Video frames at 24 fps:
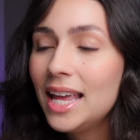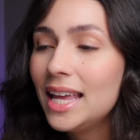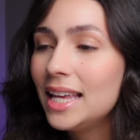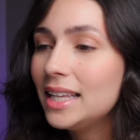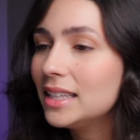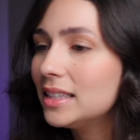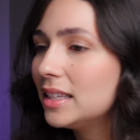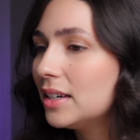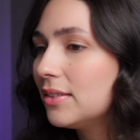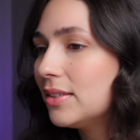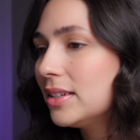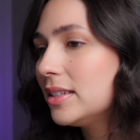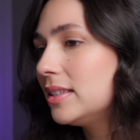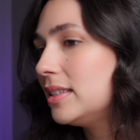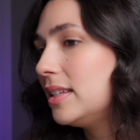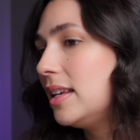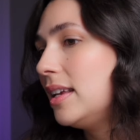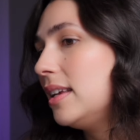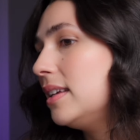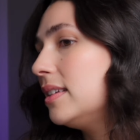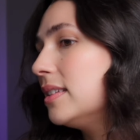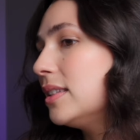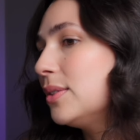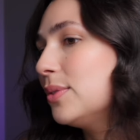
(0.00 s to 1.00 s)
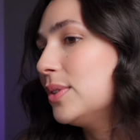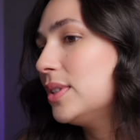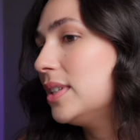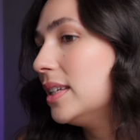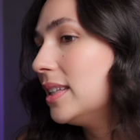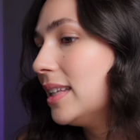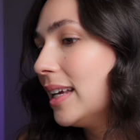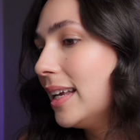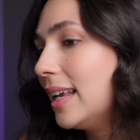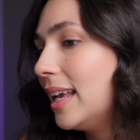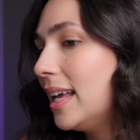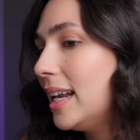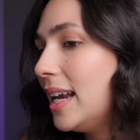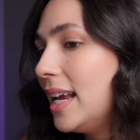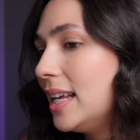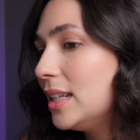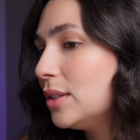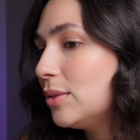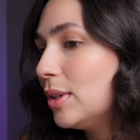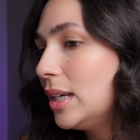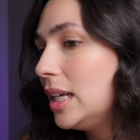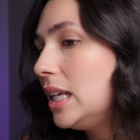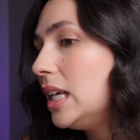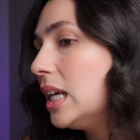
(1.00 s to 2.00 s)
Então, assim, se você está
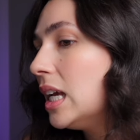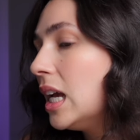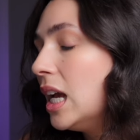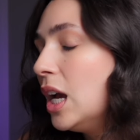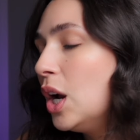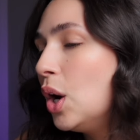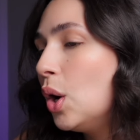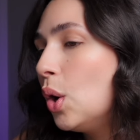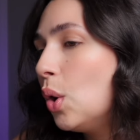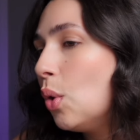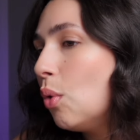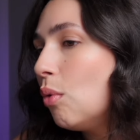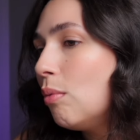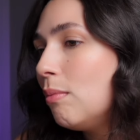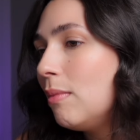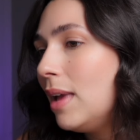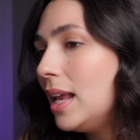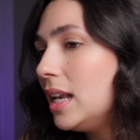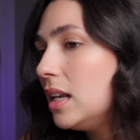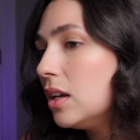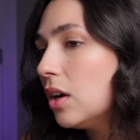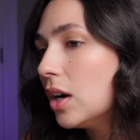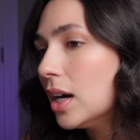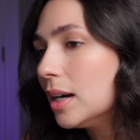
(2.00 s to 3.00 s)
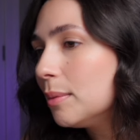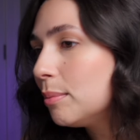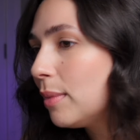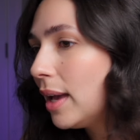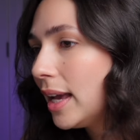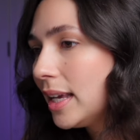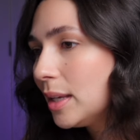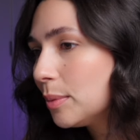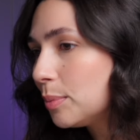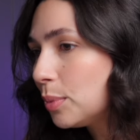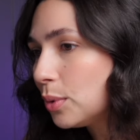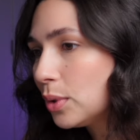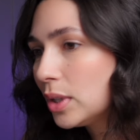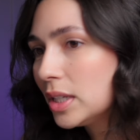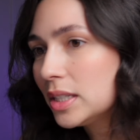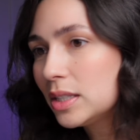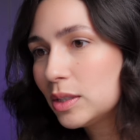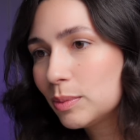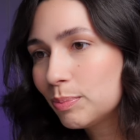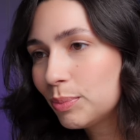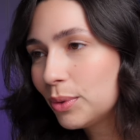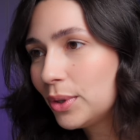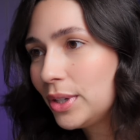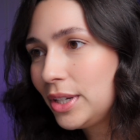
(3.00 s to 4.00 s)
querendo aí o melhor MacBook
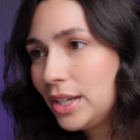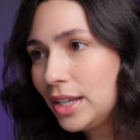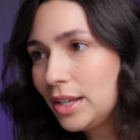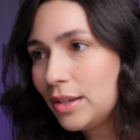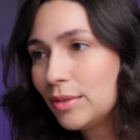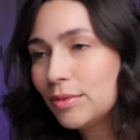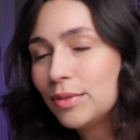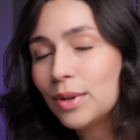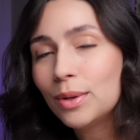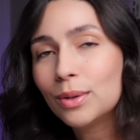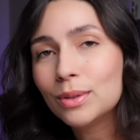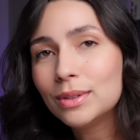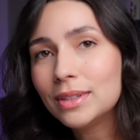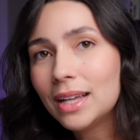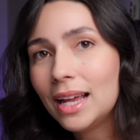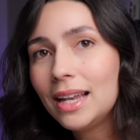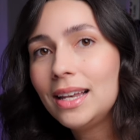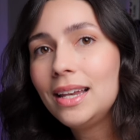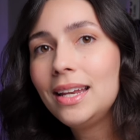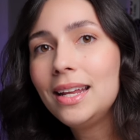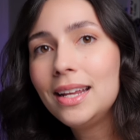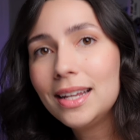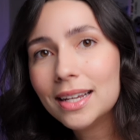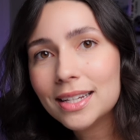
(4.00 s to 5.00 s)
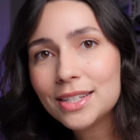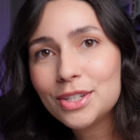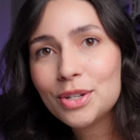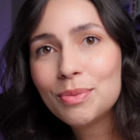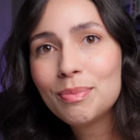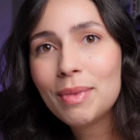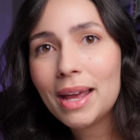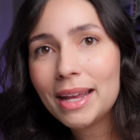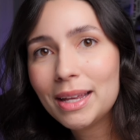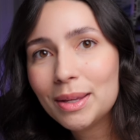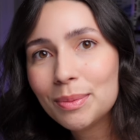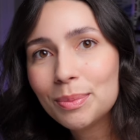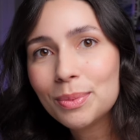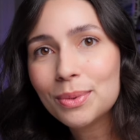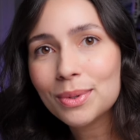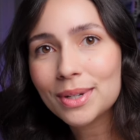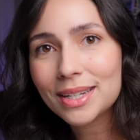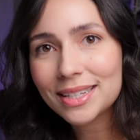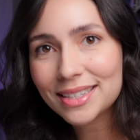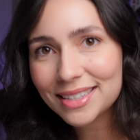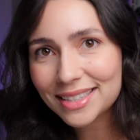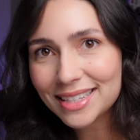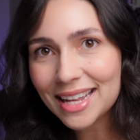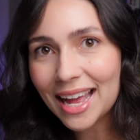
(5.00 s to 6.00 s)
disponível na linha de
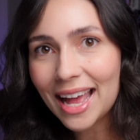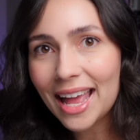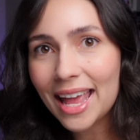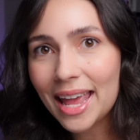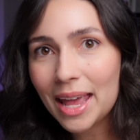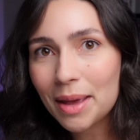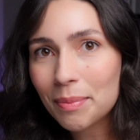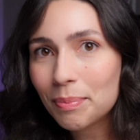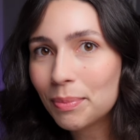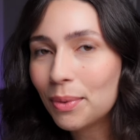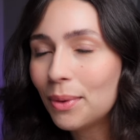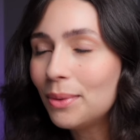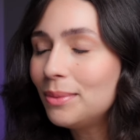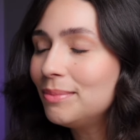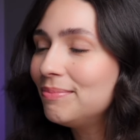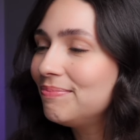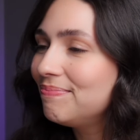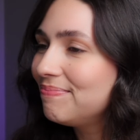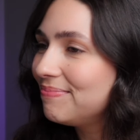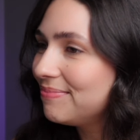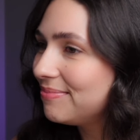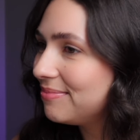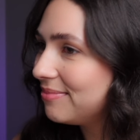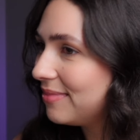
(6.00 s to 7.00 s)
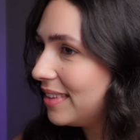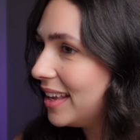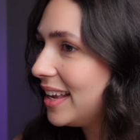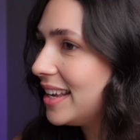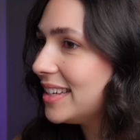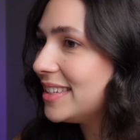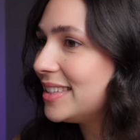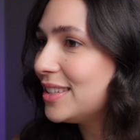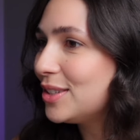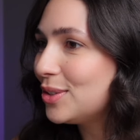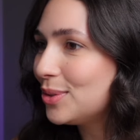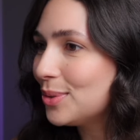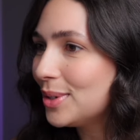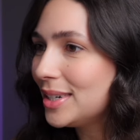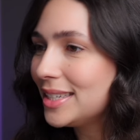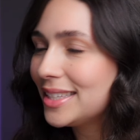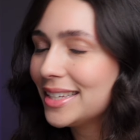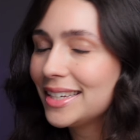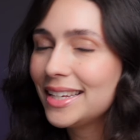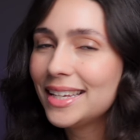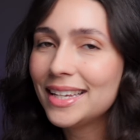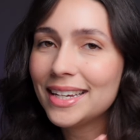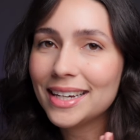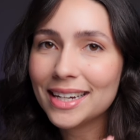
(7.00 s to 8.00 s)
MacBooks da Apple, esses dois
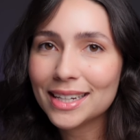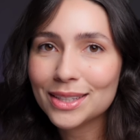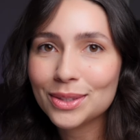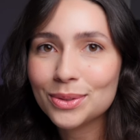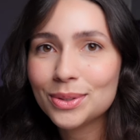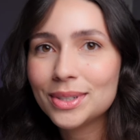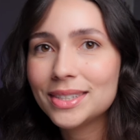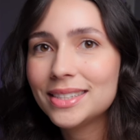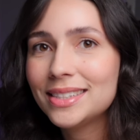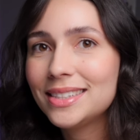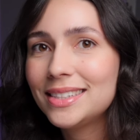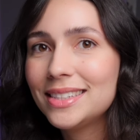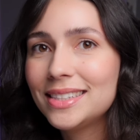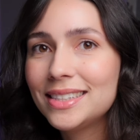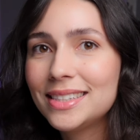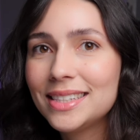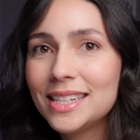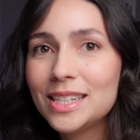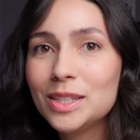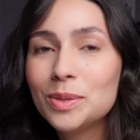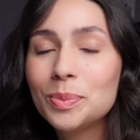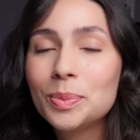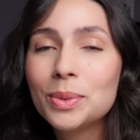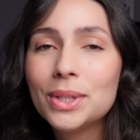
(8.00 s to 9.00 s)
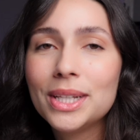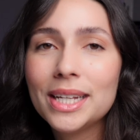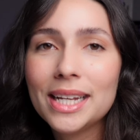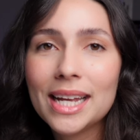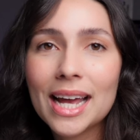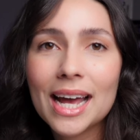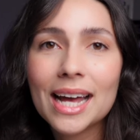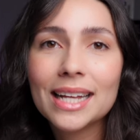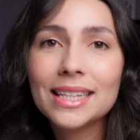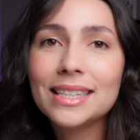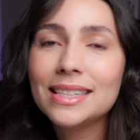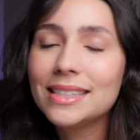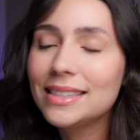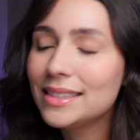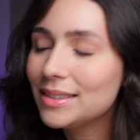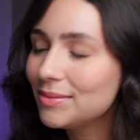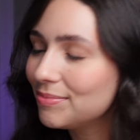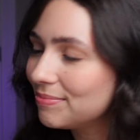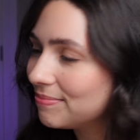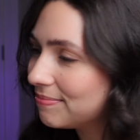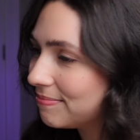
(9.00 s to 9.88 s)
aqui, 14 e 16 polegadas,